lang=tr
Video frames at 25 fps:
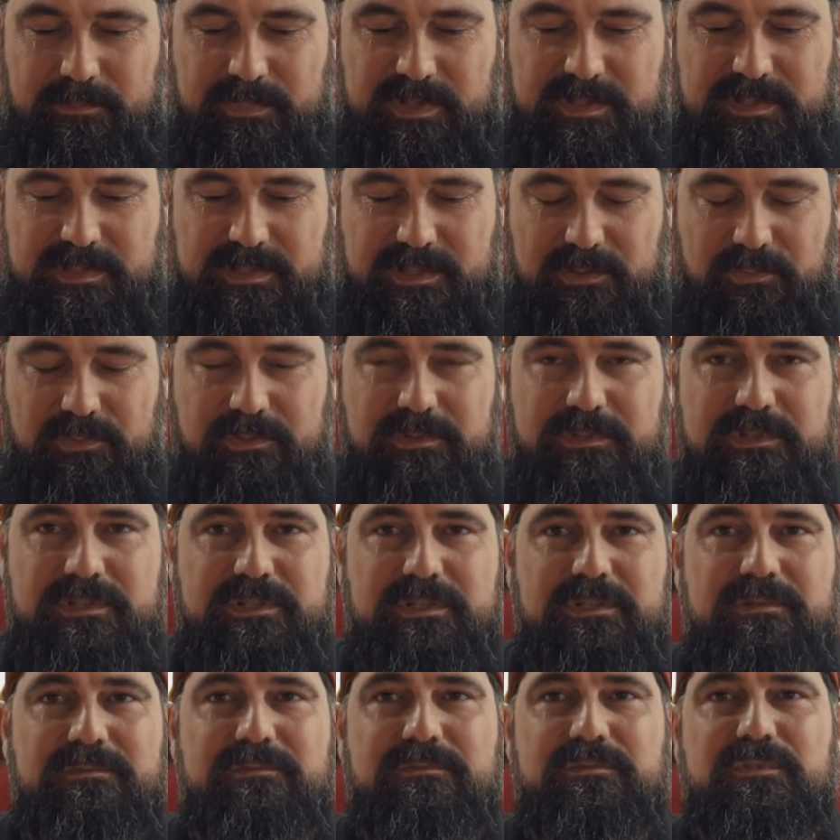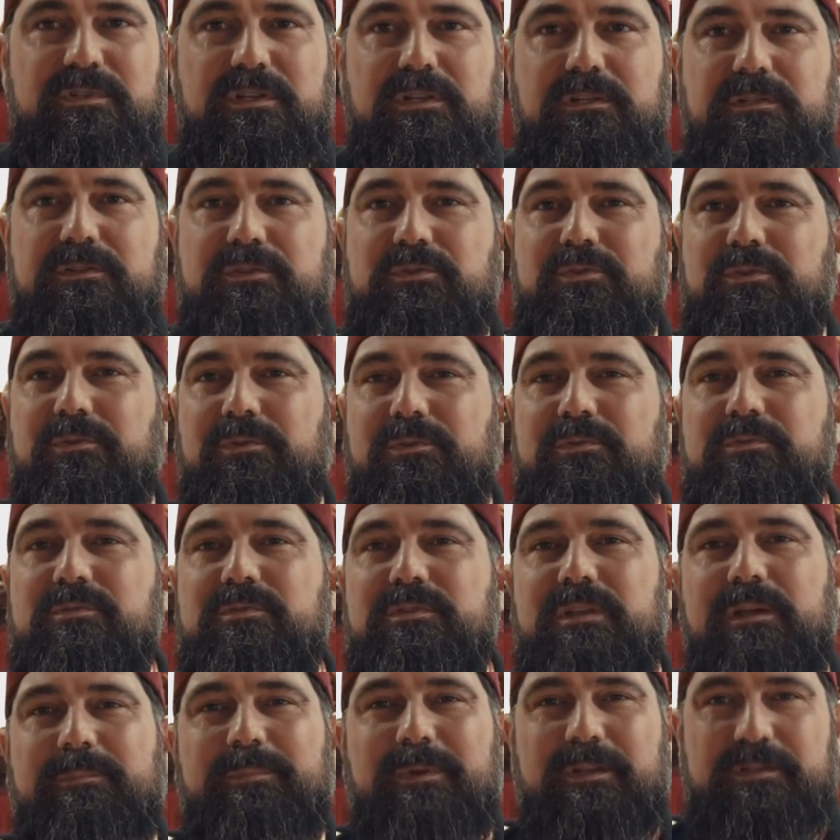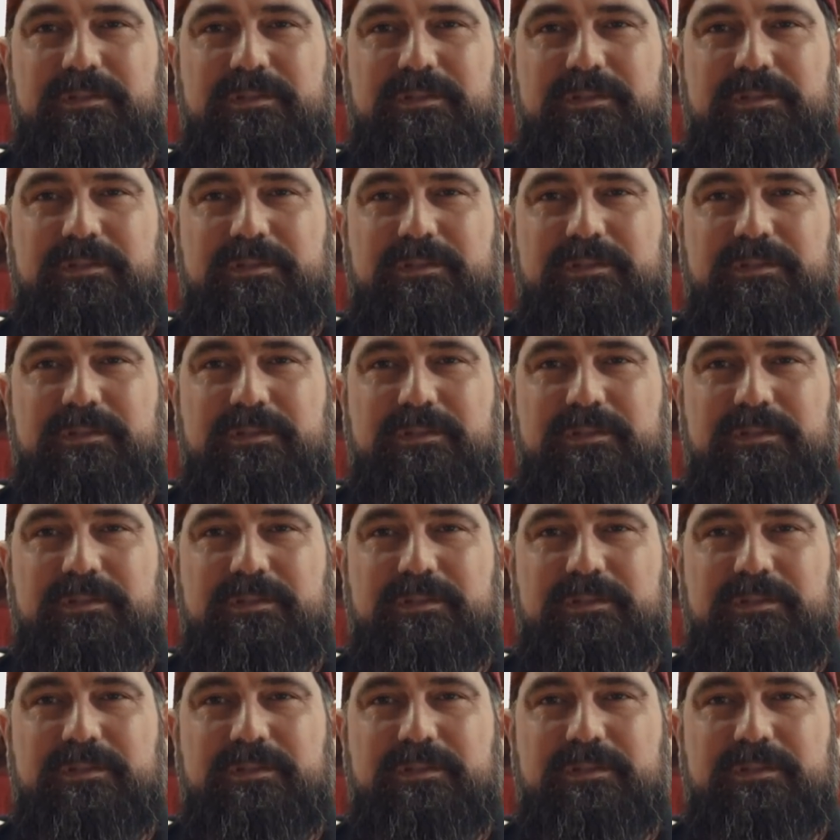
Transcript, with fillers: Biz de onun için çalışıyoruz ya